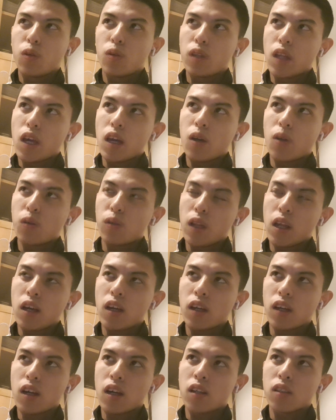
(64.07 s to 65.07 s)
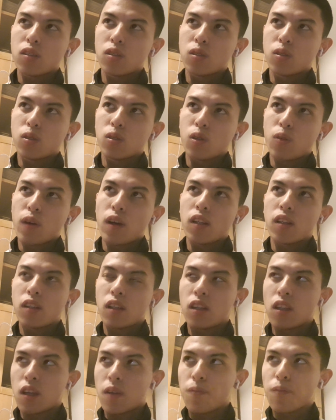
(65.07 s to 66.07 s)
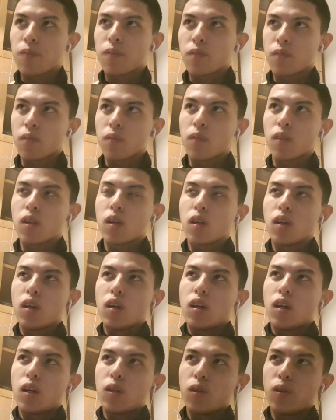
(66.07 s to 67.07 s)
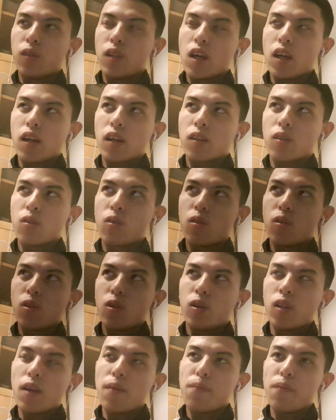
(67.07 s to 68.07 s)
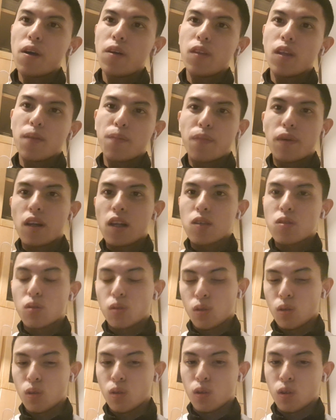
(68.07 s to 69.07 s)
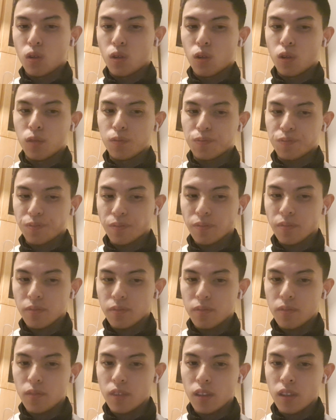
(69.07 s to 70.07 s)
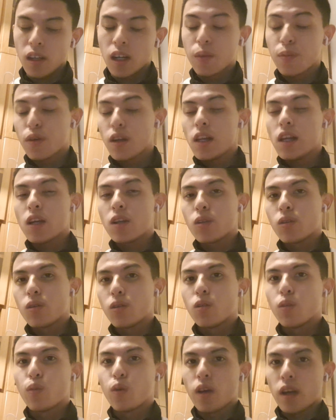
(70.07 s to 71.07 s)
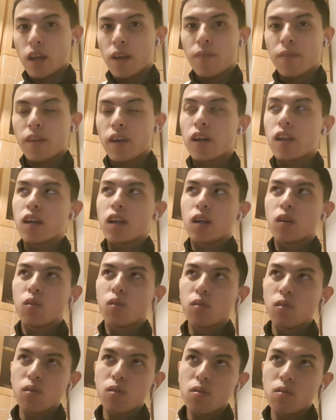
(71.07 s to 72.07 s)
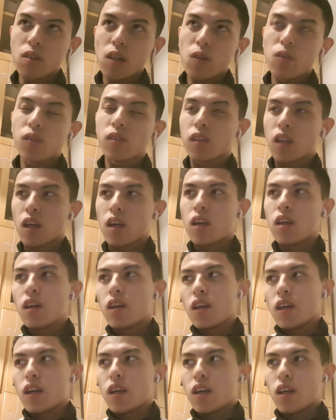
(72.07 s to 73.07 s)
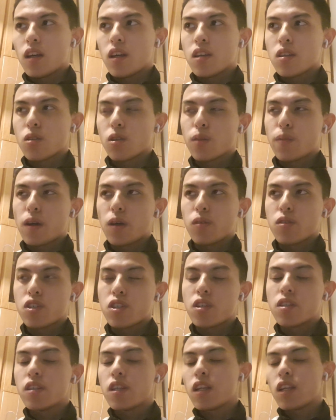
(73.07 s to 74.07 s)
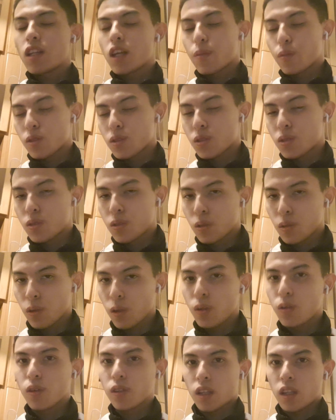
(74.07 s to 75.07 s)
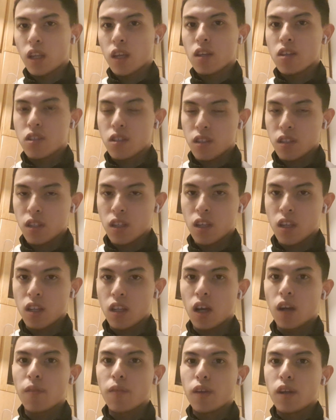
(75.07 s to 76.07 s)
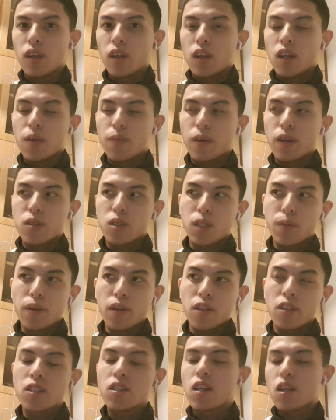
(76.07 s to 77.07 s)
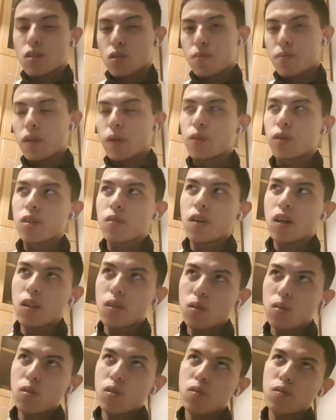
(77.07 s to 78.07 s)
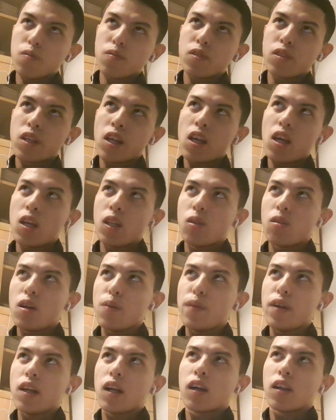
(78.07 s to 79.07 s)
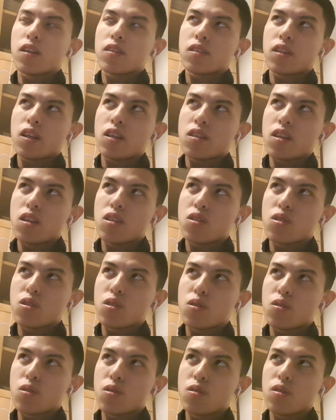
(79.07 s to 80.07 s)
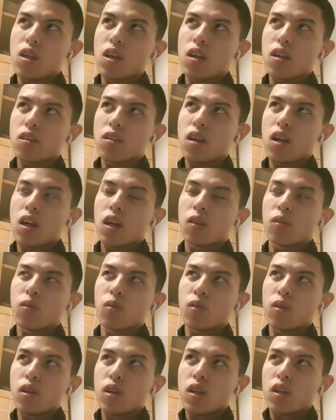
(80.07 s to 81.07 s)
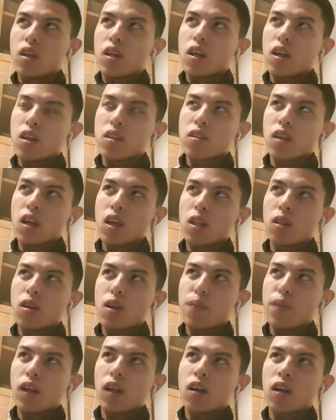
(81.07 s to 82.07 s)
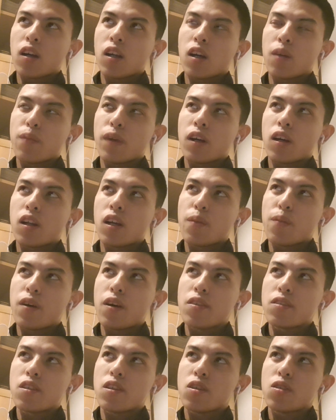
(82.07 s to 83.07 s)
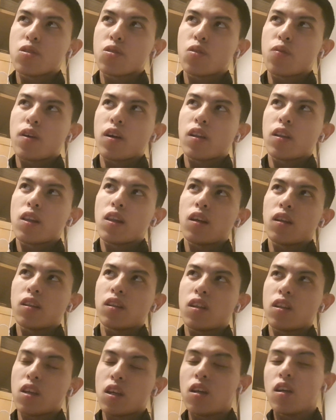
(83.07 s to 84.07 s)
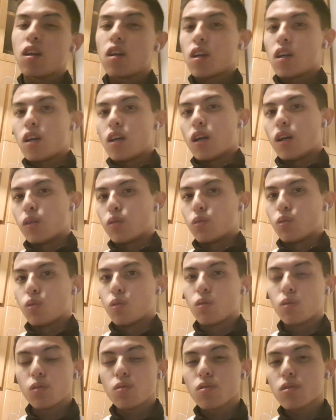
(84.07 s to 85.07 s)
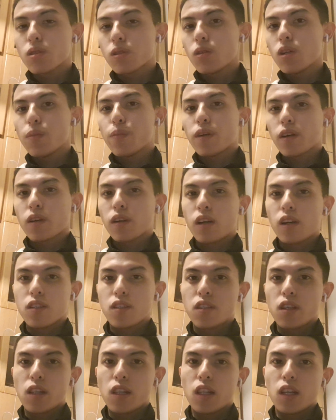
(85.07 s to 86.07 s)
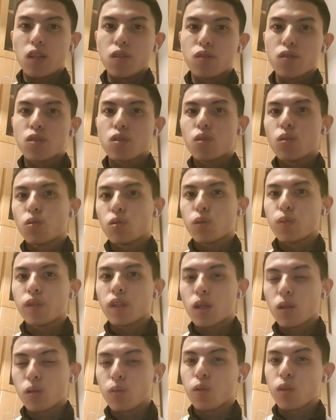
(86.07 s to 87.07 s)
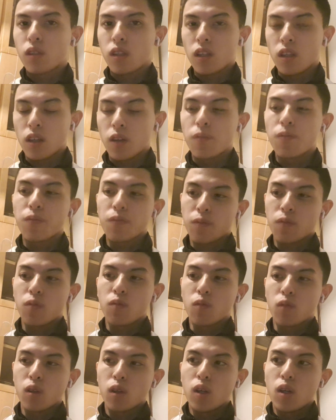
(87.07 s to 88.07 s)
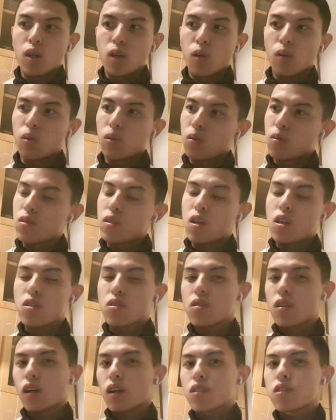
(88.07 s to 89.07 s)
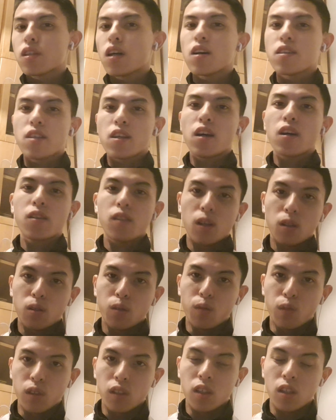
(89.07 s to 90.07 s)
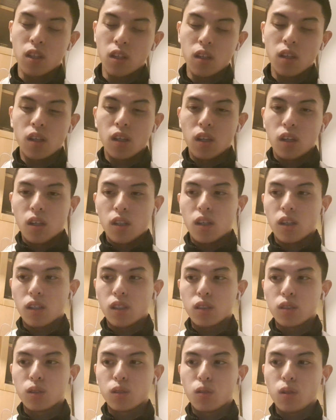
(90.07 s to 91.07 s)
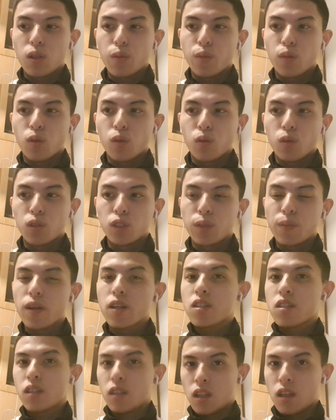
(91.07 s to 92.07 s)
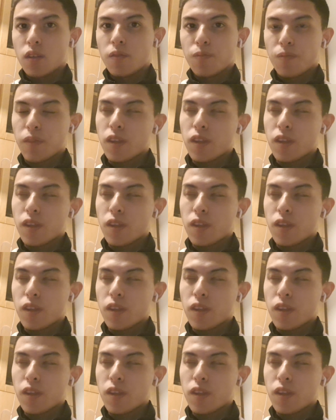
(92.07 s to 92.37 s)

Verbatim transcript: 当4年、5年間ずっとファンでね、うん、あの4年の4年前にやっぱりその、ガブリエルのオーボエあれが本当に良くて、えー、その前のシンデレラもすごく良くてねシンデレラ、えー、まあ、その前にジゼル、まあ、僕はあのスケートアメリカですね2016年ぐらいの、えー、スケートアメリカから三原舞依選手のファンになってねあの本当すごい爆発的なルッツとを飛ぶなと思ってね、うん、この選手なんかスター性あるなと思ってねなんかすごいもう落ちましたね。